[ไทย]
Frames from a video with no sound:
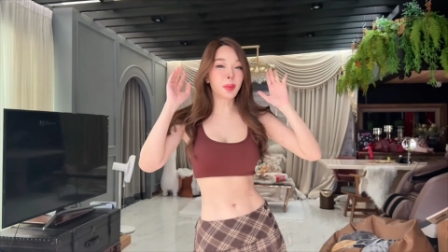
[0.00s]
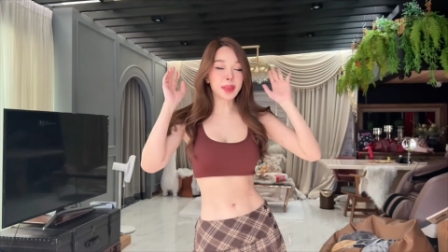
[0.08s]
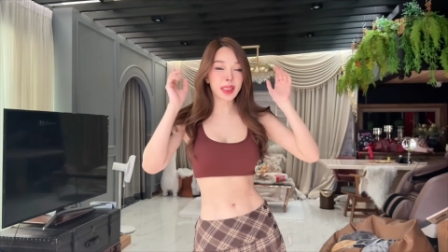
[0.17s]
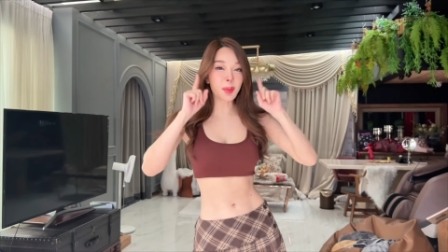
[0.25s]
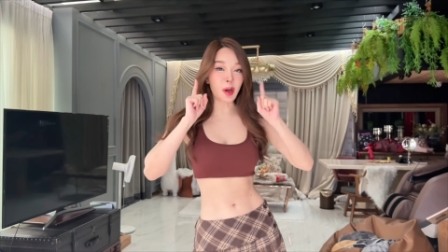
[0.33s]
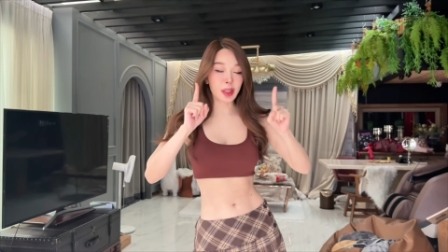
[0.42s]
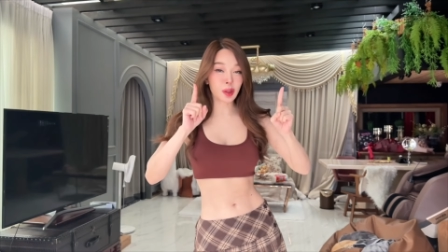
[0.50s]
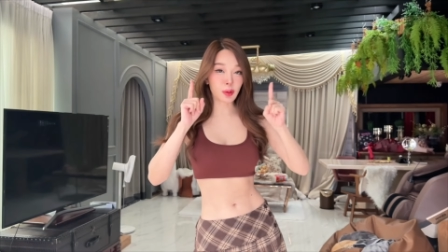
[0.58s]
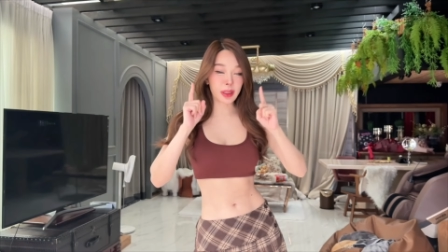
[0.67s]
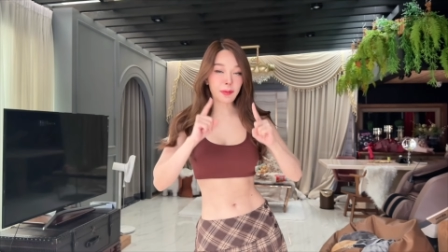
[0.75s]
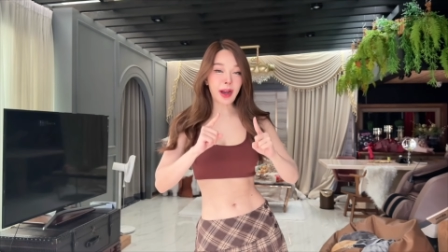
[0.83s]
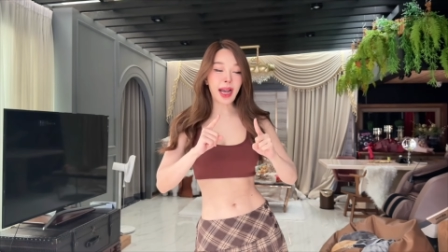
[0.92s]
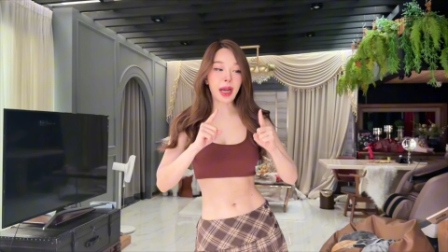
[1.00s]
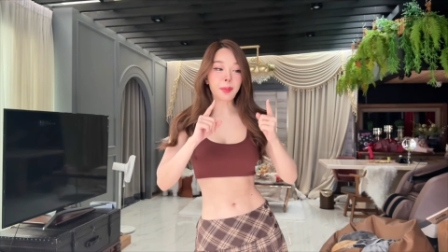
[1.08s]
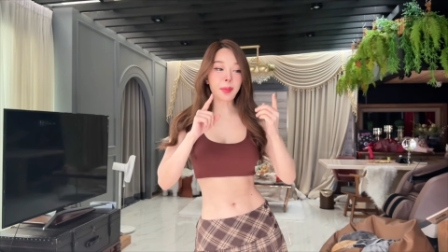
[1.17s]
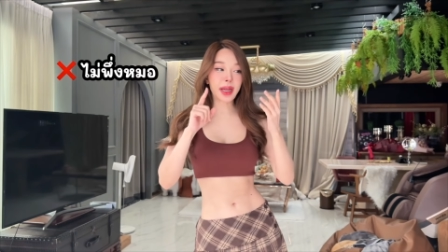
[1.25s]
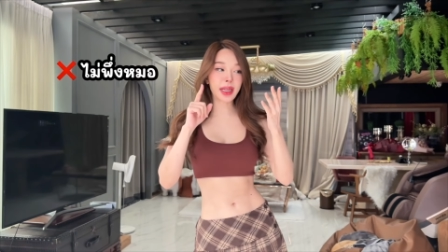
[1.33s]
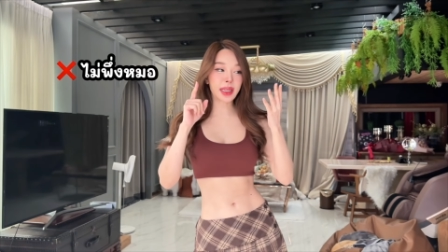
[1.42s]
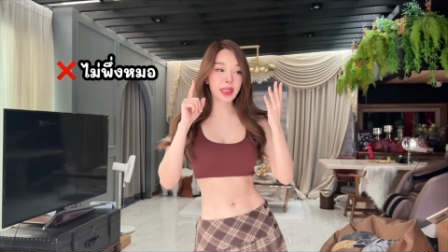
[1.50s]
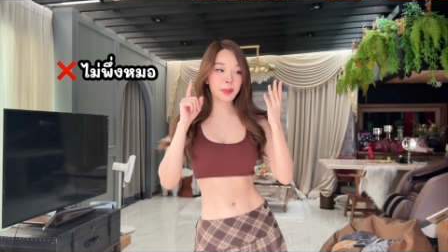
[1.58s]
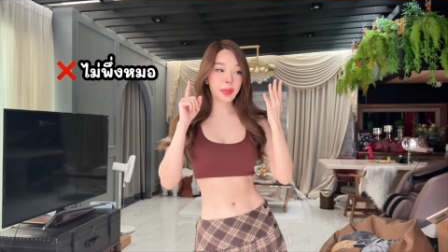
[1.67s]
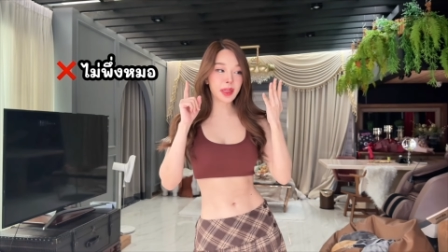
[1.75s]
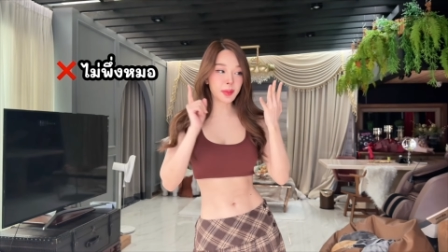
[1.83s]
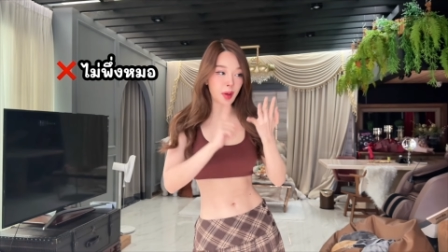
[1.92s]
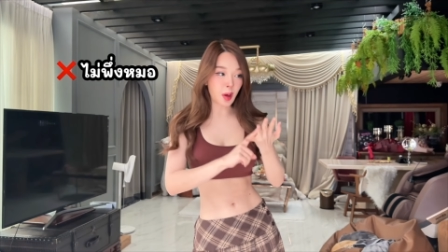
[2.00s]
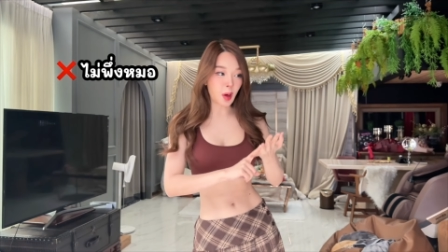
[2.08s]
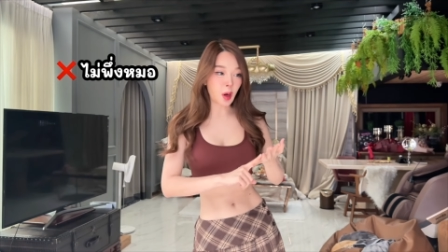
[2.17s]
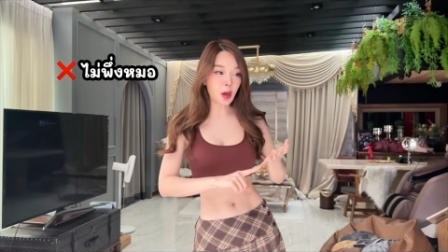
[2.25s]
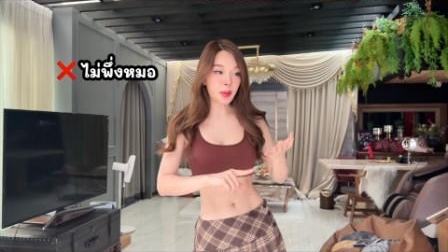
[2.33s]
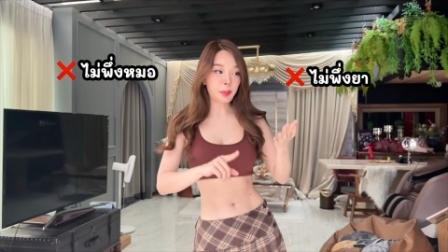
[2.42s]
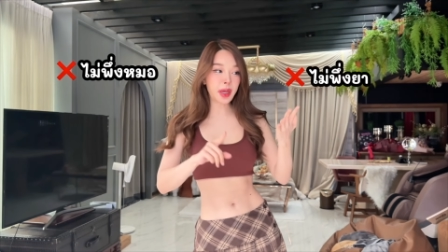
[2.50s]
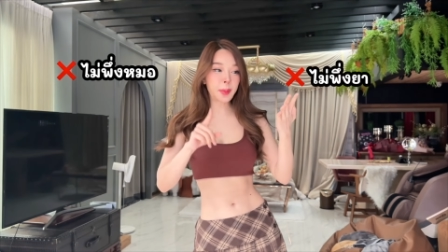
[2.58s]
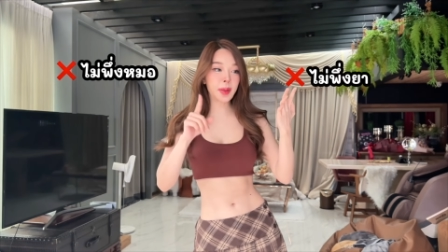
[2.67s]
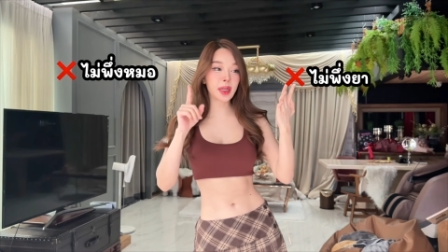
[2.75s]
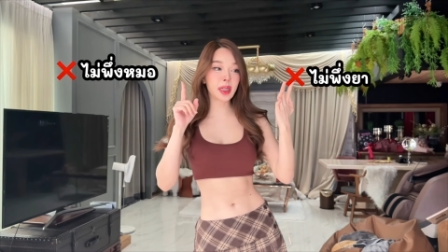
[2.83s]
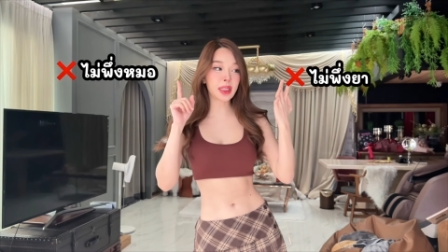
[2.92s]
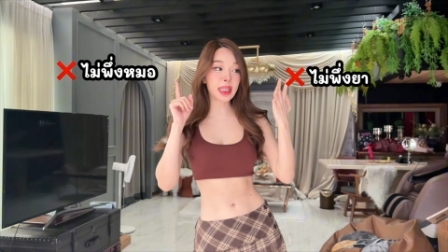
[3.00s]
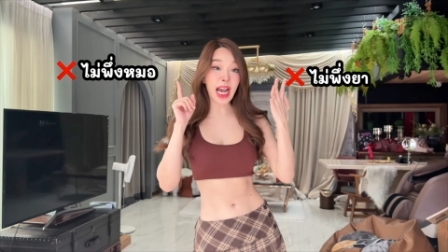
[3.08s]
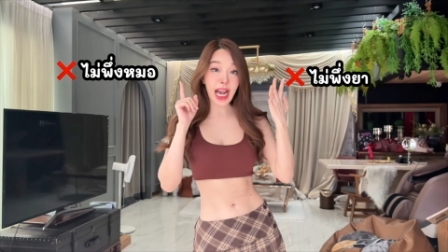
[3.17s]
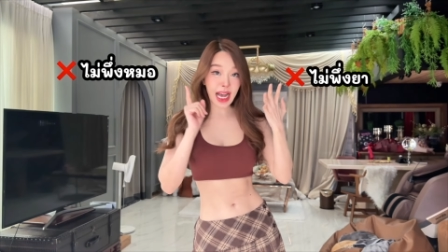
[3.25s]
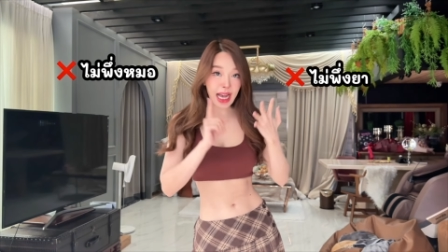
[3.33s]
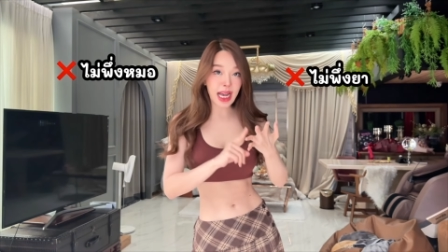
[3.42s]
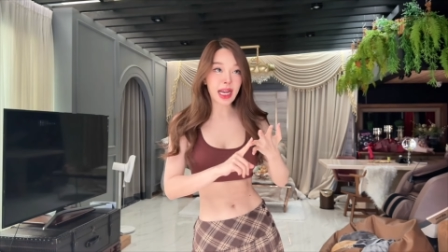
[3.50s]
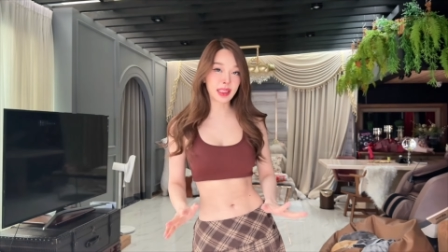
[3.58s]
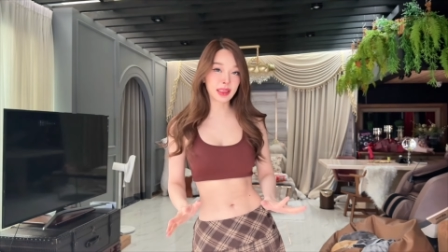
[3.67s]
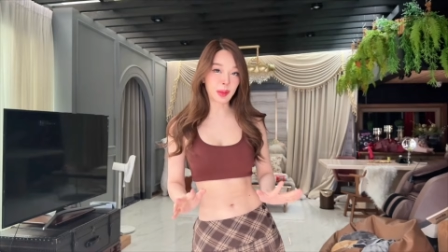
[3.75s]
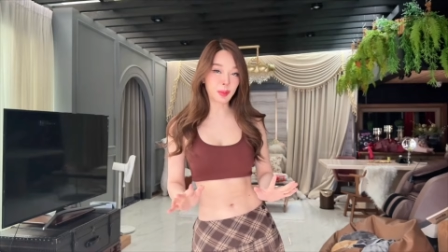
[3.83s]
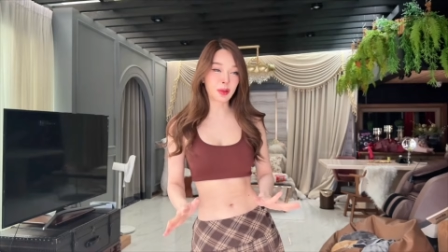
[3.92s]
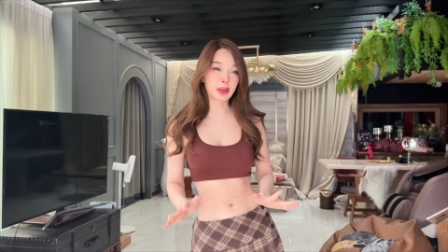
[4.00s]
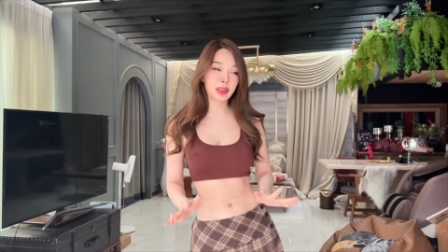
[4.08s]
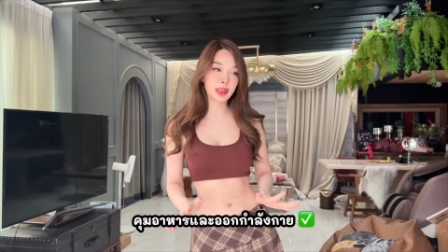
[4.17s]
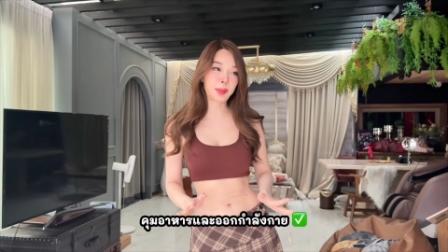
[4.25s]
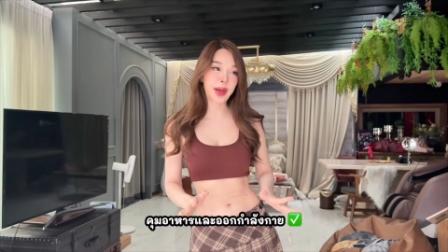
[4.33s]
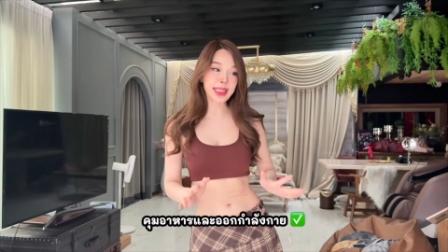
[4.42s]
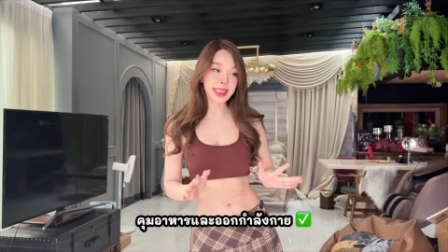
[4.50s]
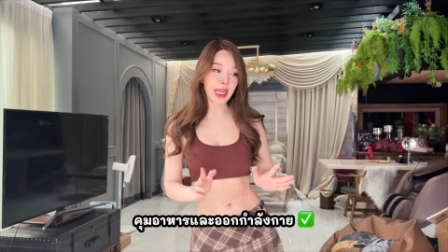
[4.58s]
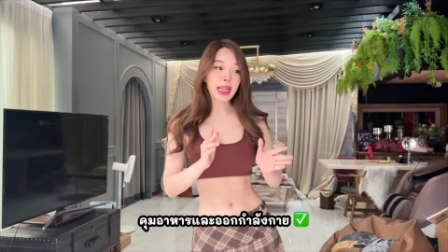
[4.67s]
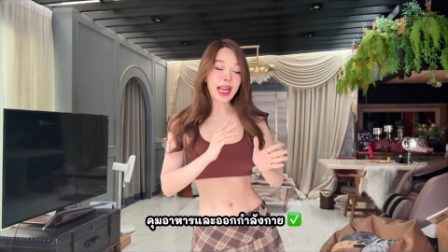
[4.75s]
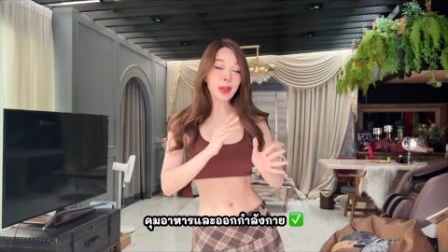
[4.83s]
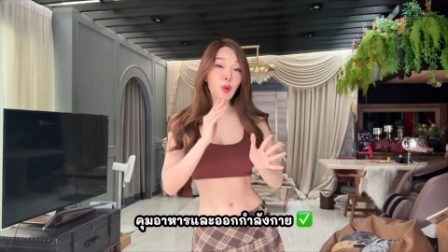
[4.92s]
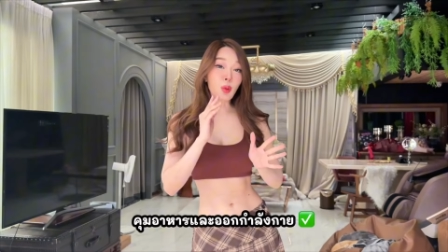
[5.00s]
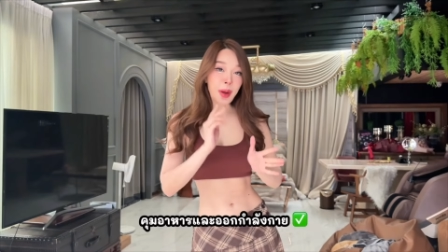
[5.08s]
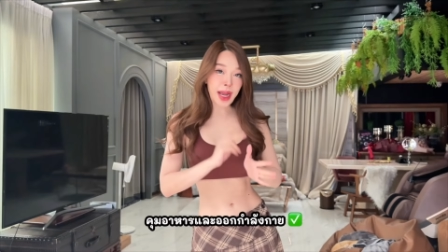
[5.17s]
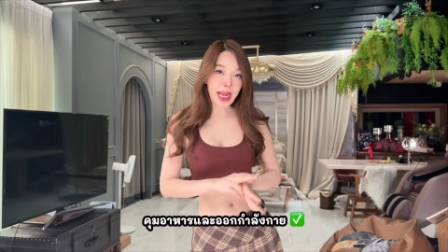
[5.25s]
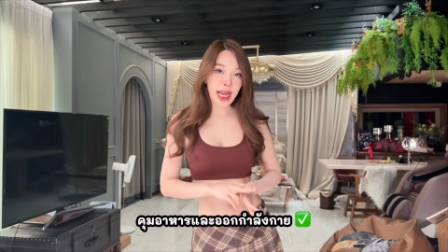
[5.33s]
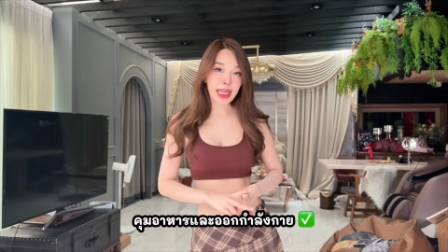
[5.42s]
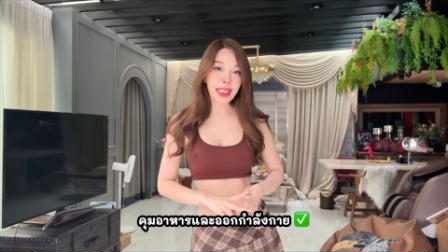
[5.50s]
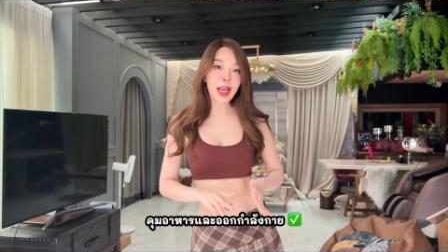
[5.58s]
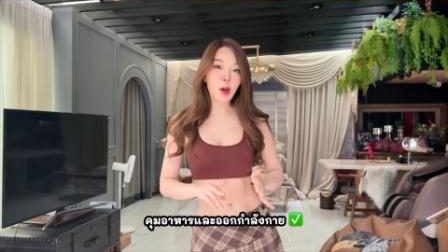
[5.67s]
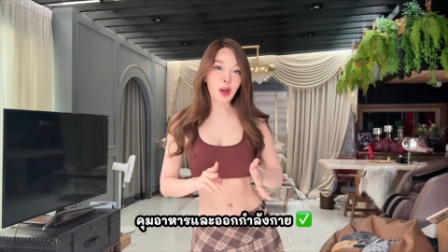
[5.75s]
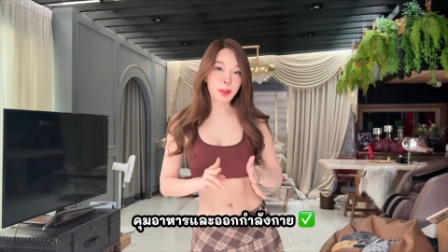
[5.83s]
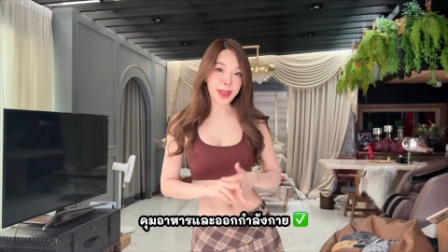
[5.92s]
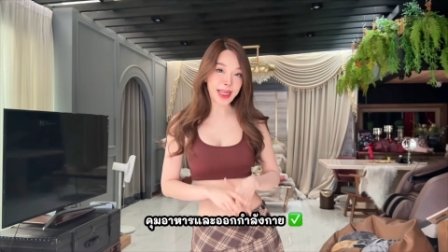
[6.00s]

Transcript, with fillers: ซึ่งบอกเลยตรงนี้ว่าไม่พึ่งหมอไม่วิยา คือทั้งหมดก็คือมาจากการคุมอาหารและออกกำลัง